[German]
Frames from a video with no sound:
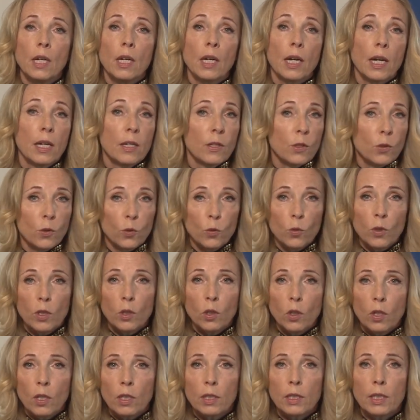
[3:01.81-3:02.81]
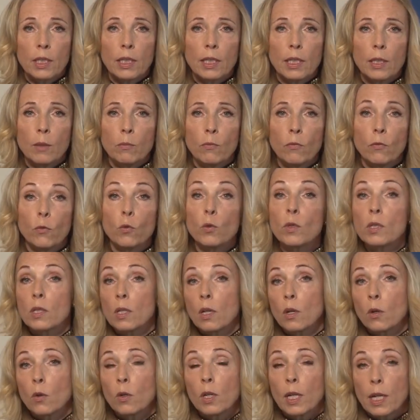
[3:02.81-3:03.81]
kann es nur dort geben, wo es
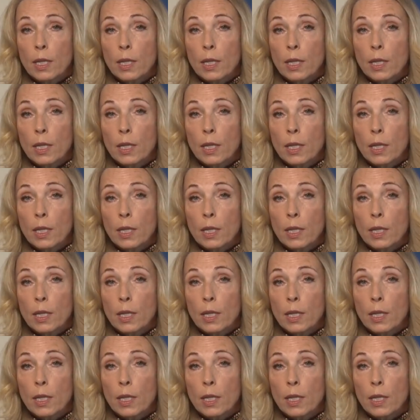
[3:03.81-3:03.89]
auch